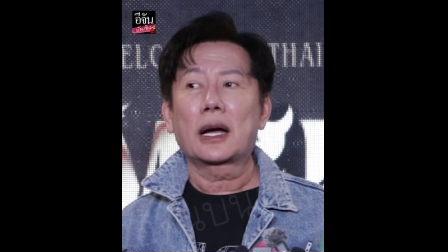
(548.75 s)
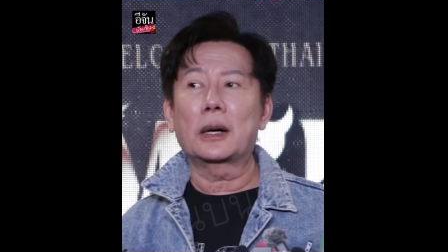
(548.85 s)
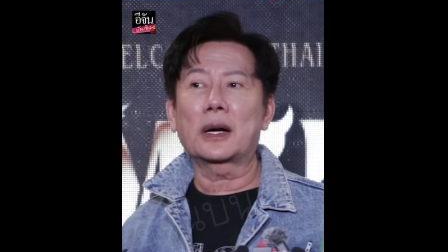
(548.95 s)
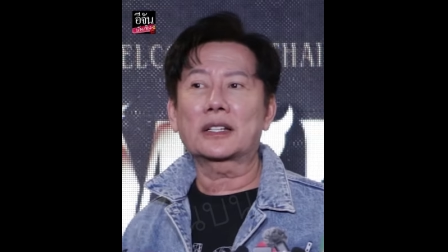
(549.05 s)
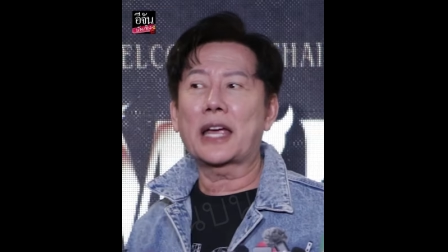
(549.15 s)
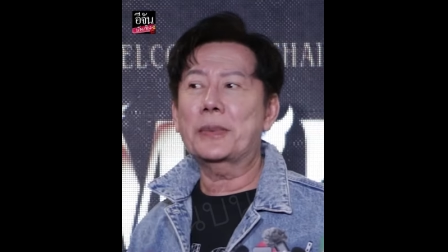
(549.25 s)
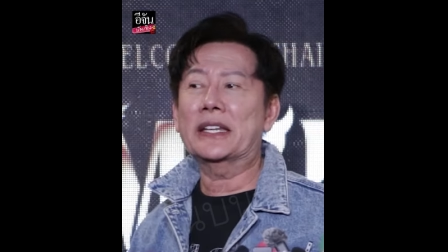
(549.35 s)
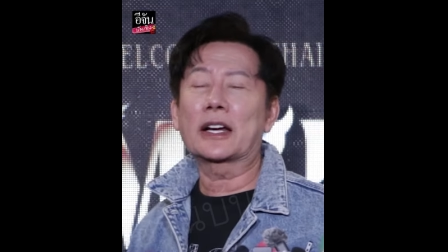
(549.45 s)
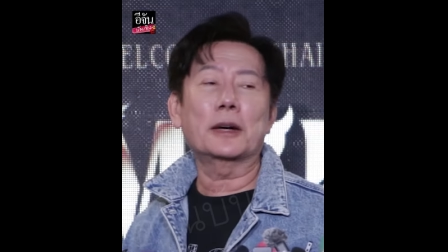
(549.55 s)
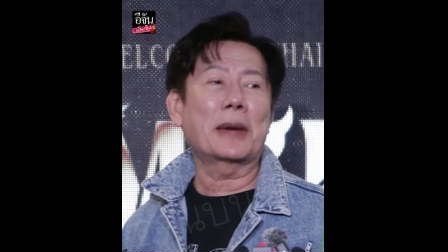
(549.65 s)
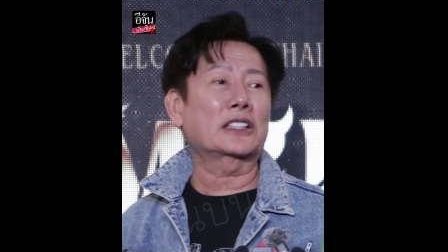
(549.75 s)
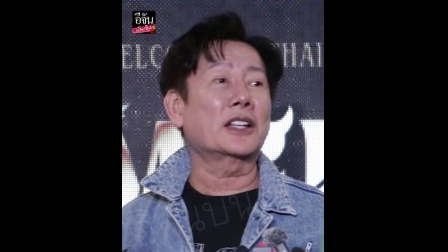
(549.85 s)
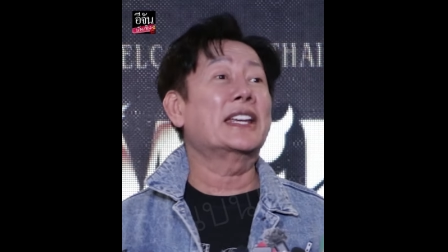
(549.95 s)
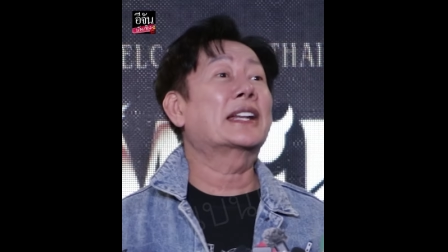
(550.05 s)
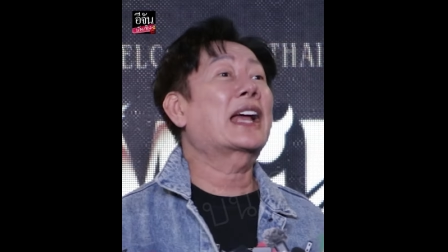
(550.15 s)
เขาเข้าใจผิดเดี๋ยวเขามาตอ
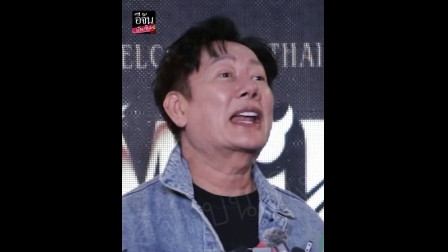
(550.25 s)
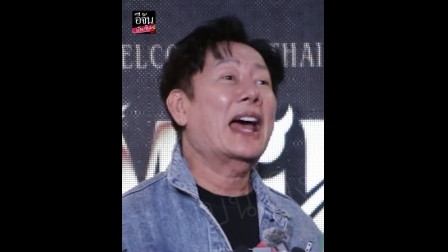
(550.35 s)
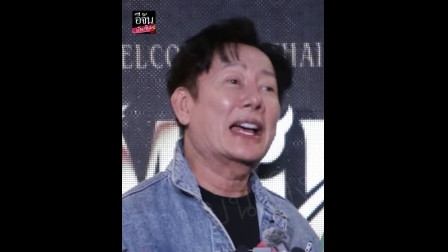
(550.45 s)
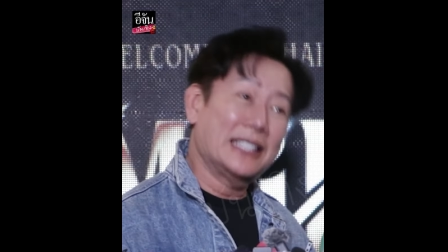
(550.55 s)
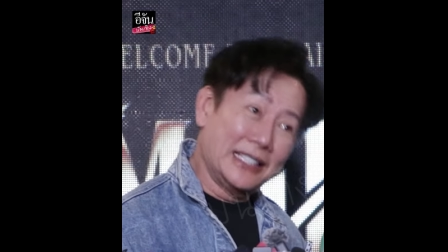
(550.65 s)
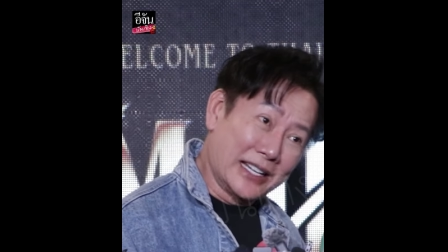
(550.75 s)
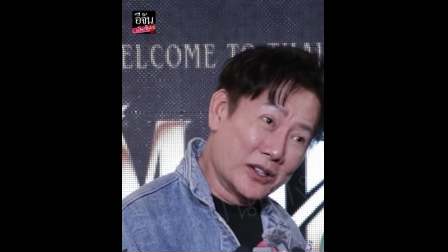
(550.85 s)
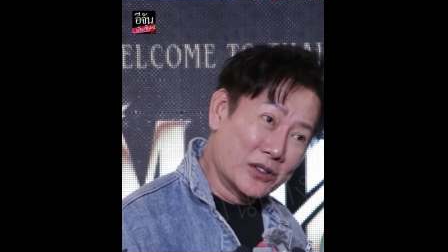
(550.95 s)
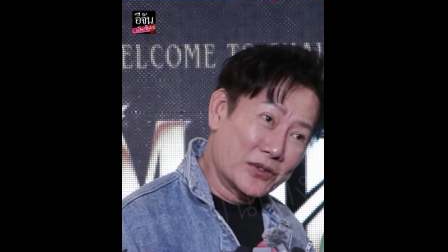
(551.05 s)
นเย็นกาล่าทีเดียว